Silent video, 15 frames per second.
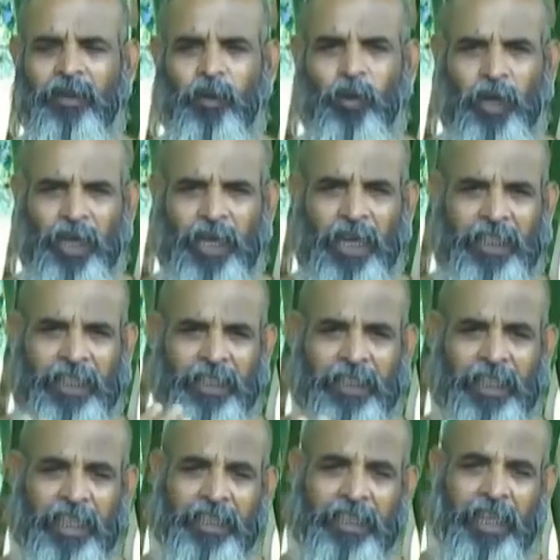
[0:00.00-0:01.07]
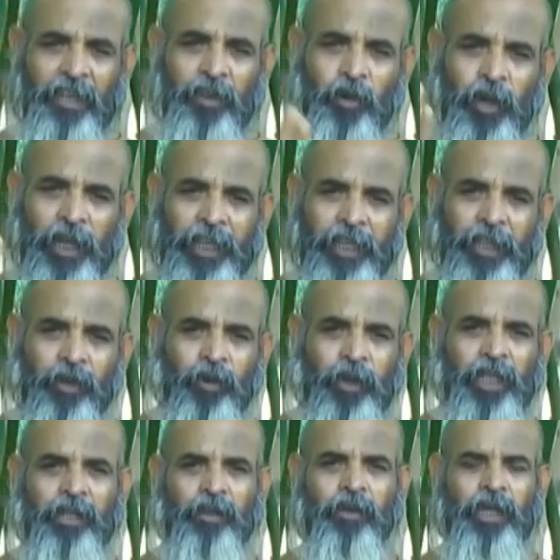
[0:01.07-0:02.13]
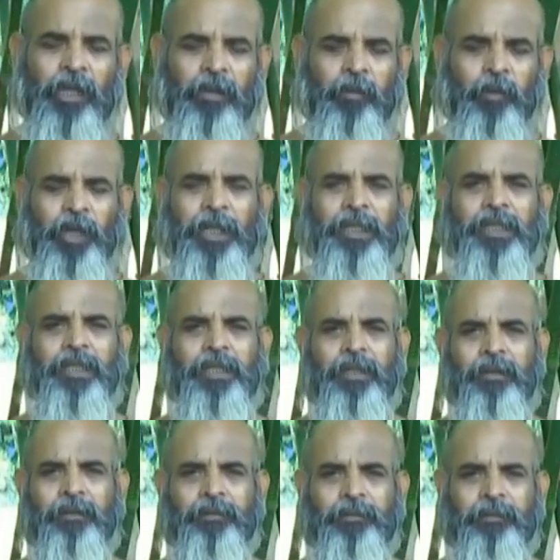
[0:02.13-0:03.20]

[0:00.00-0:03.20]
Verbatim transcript: ஒரு கட்டத்தில் தற்கொலைக்கு கூட அந்த குழந்தை முயற்சி செய்யும்